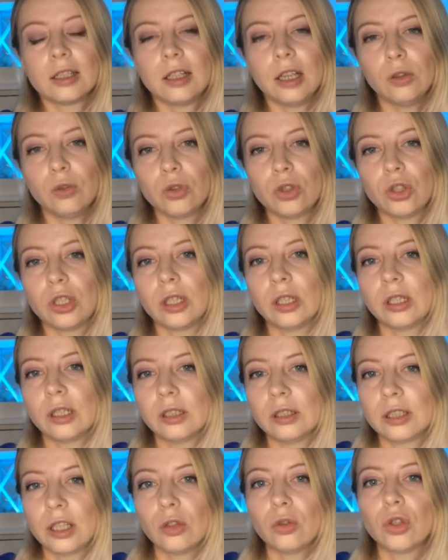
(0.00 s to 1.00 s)

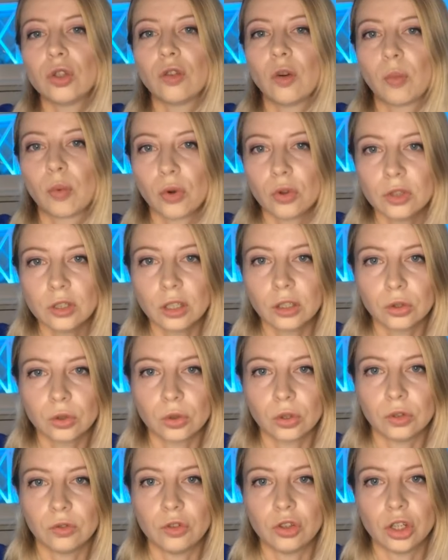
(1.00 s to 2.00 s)
Следующее, следующий вопрос, за
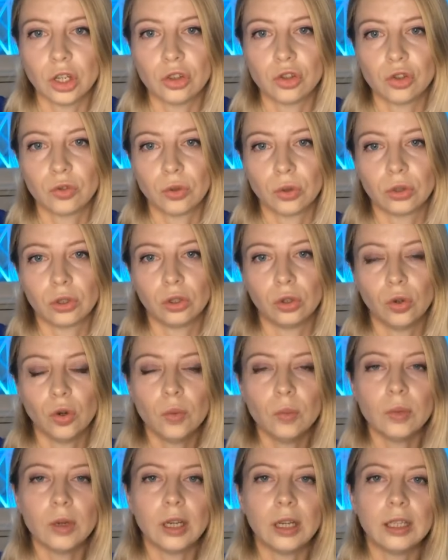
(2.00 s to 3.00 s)
который отвечает четвертый
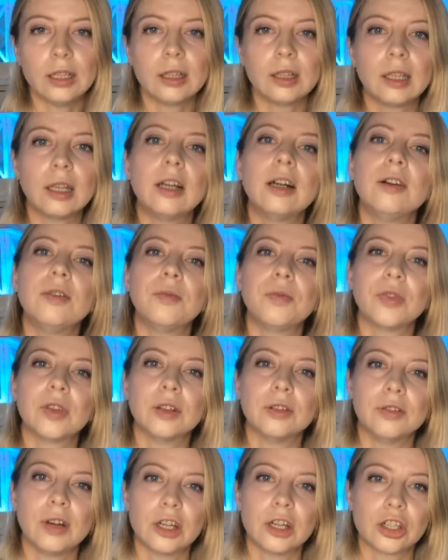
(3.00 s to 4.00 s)
дом, это
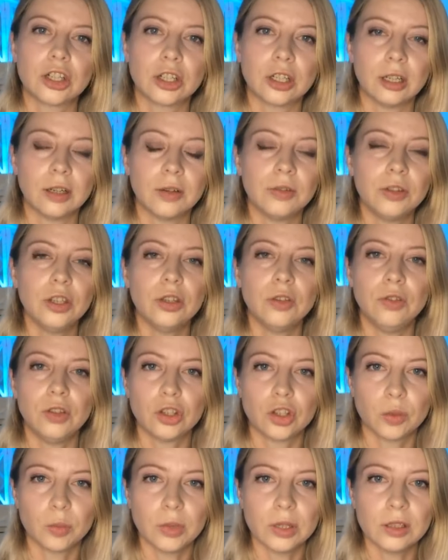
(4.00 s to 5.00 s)
ваша
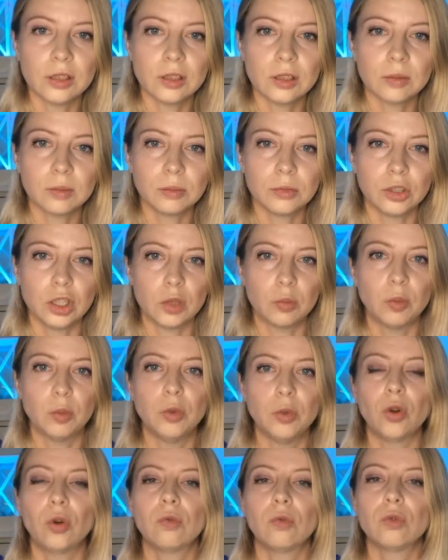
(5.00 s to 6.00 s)
недвижимость. Здесь
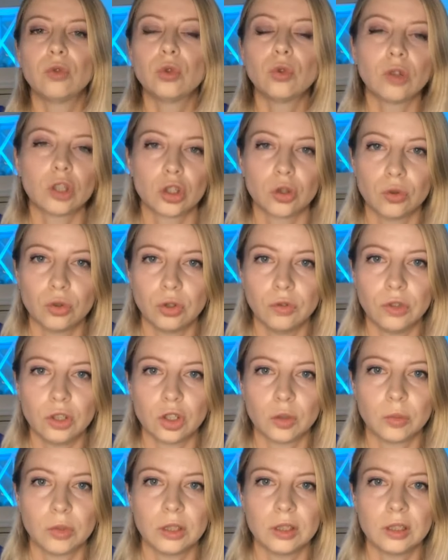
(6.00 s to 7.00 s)
мы берем всю вашу
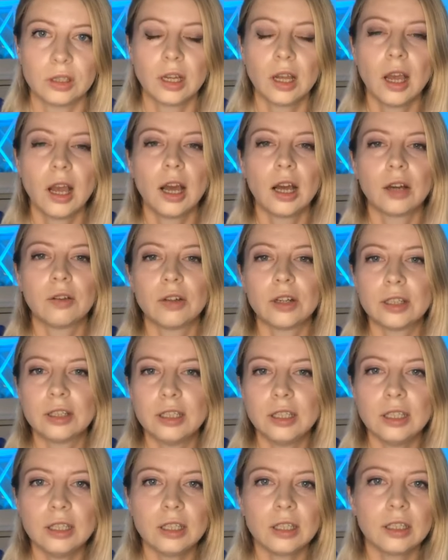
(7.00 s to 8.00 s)
недвижимость.
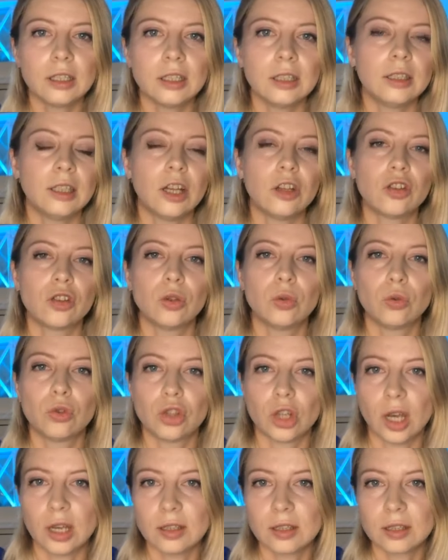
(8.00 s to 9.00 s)
Квартиры, дачные
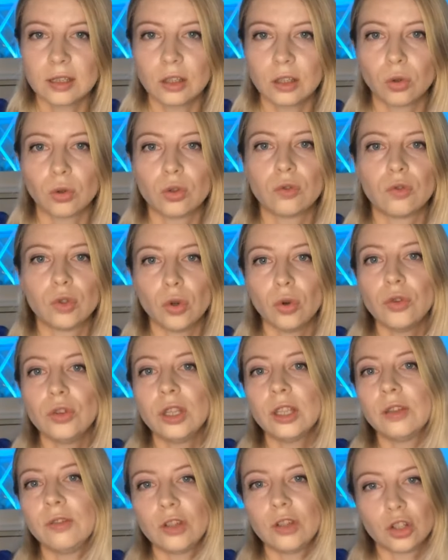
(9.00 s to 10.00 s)
участки, то есть все
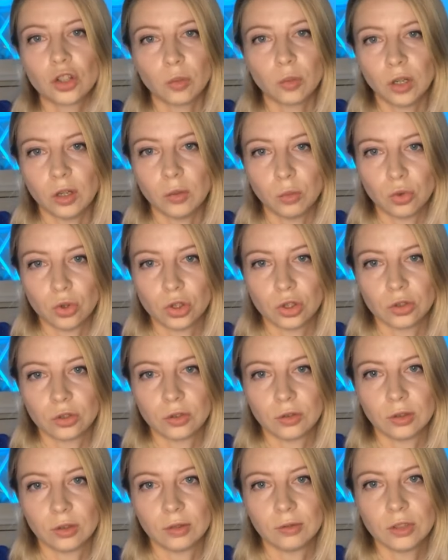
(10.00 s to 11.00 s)
недвижимое
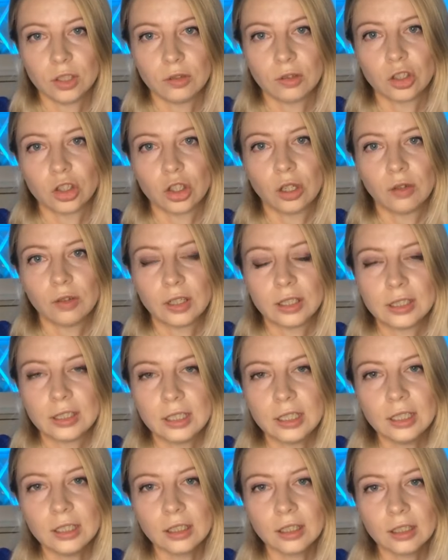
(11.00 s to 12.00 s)
имущество. Все ваши
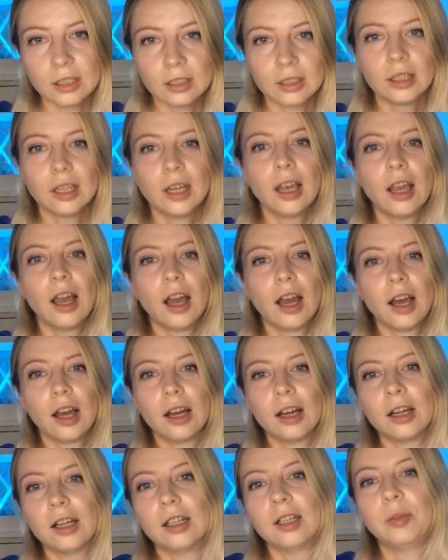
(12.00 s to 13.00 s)
квартиры,
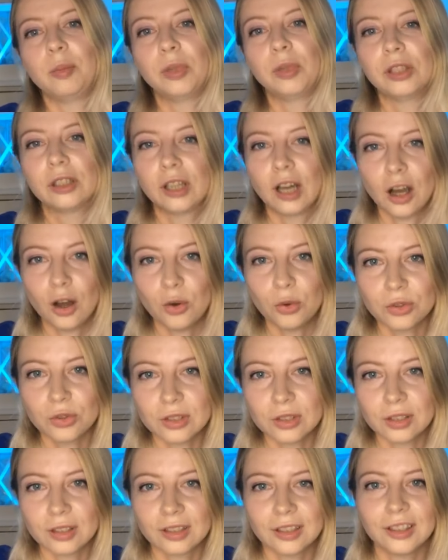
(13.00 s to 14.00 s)
а,
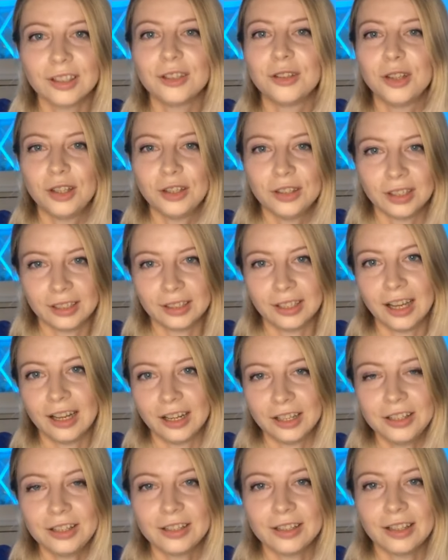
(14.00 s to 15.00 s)
пентхаузы и так
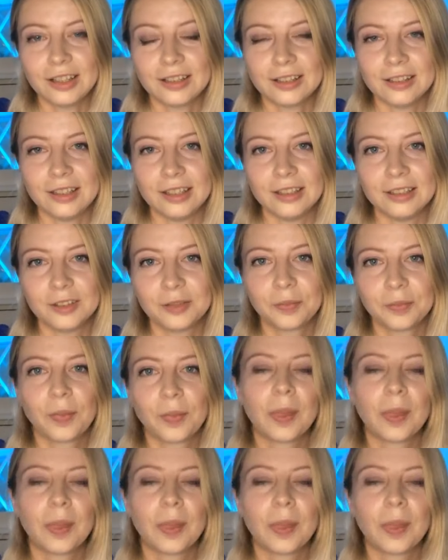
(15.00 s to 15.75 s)
далее. Они сидят здесь.